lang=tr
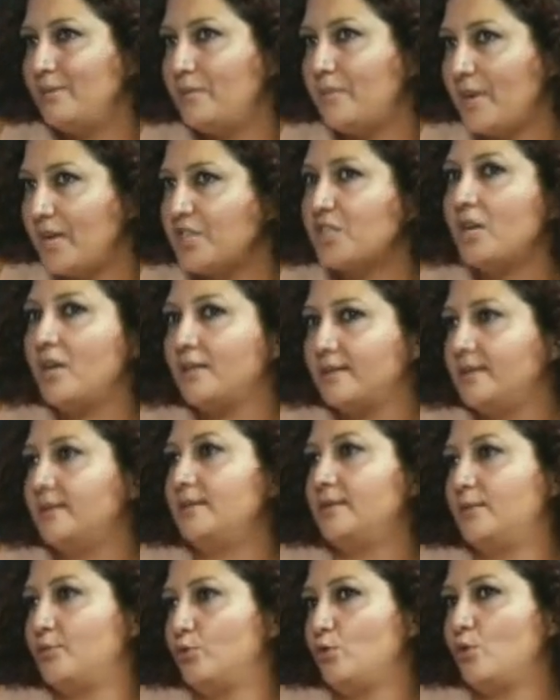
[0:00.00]
5-6
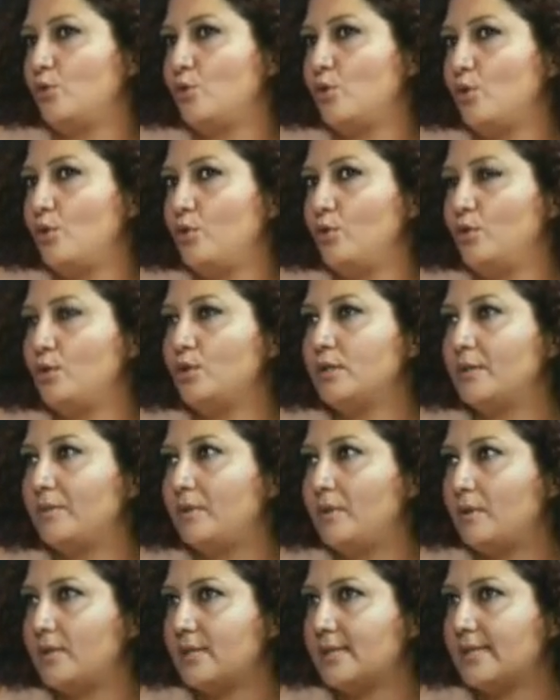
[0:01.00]
yıldır bunu söylüyoruz
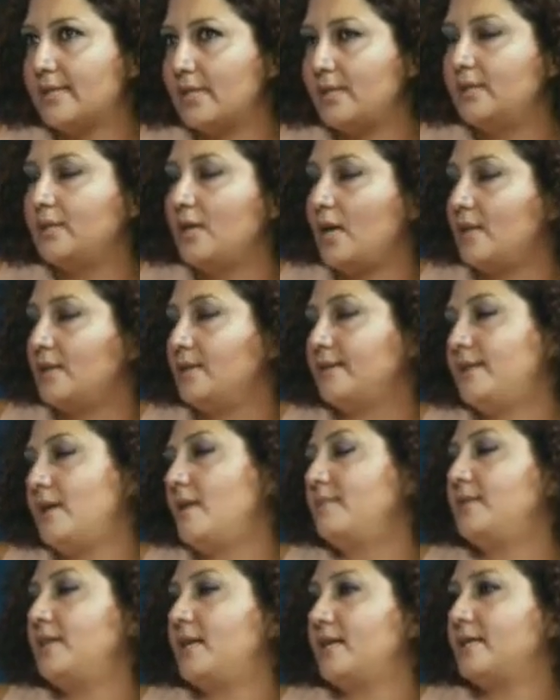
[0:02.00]
ama sayılarda
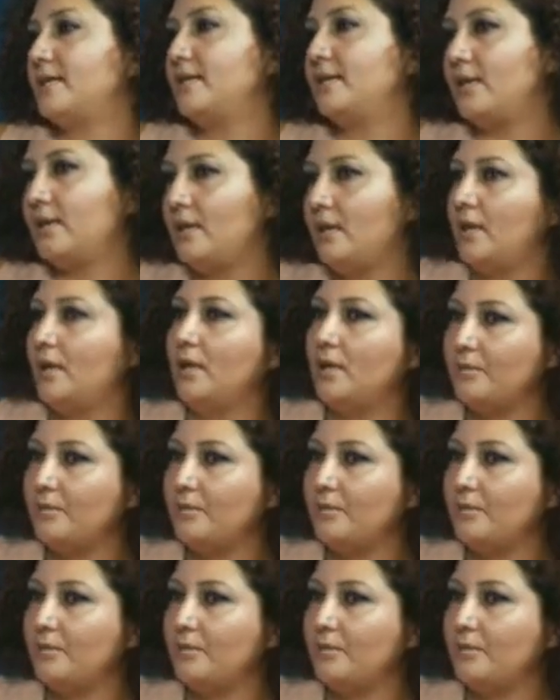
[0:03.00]
tam tersine